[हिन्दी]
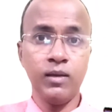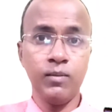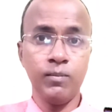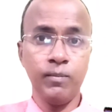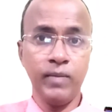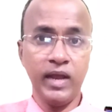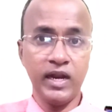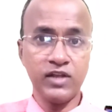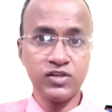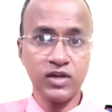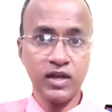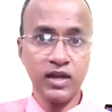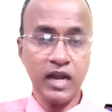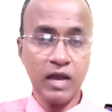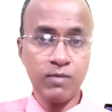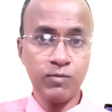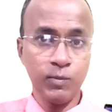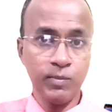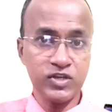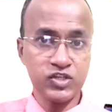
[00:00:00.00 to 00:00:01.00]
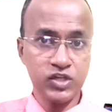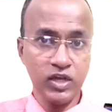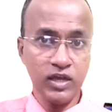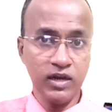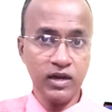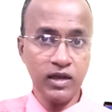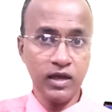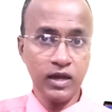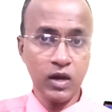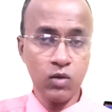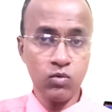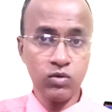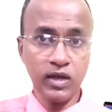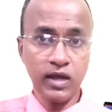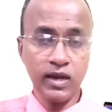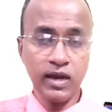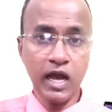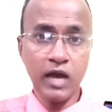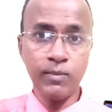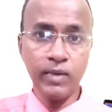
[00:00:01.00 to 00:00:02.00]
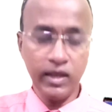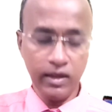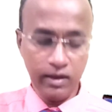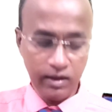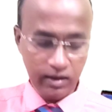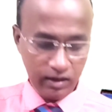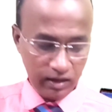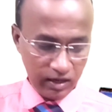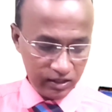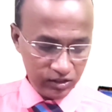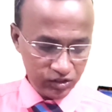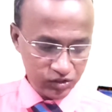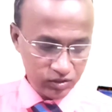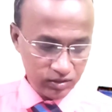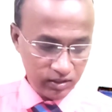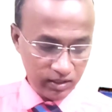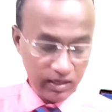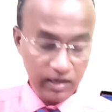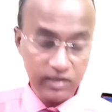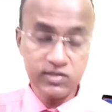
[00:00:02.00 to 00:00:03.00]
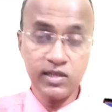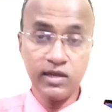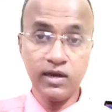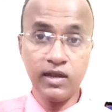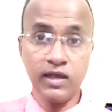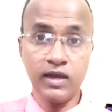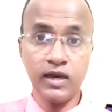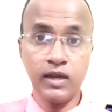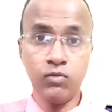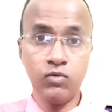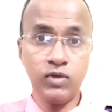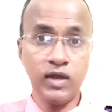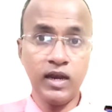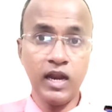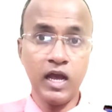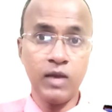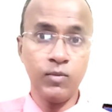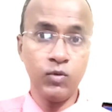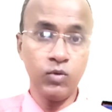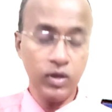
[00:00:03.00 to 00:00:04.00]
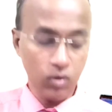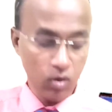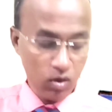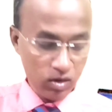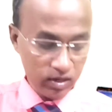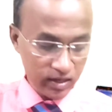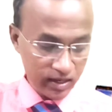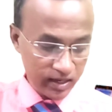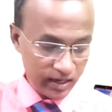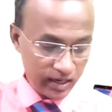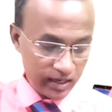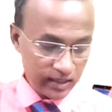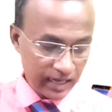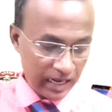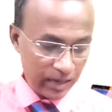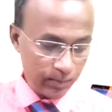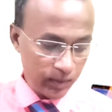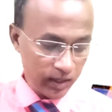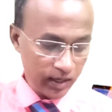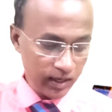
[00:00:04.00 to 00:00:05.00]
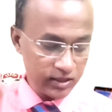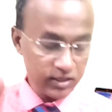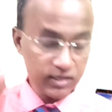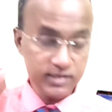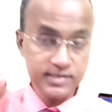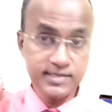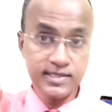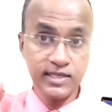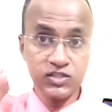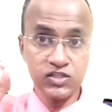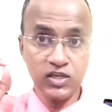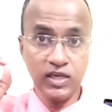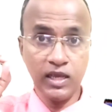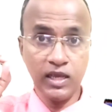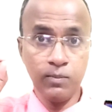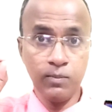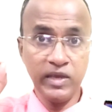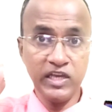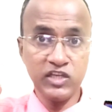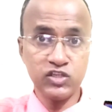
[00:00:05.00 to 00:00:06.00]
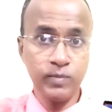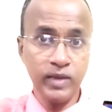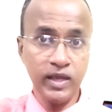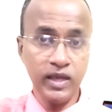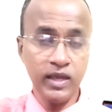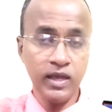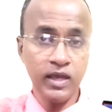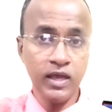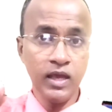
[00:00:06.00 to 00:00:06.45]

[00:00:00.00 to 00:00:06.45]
मैनेजर का नाम नंबर शेयर कर रहा हूँ उनका नाम है गणेश गणेश सर करके उनका नाम है उन्हें कॉल करने का टाइमिंग है दस से छः बीच में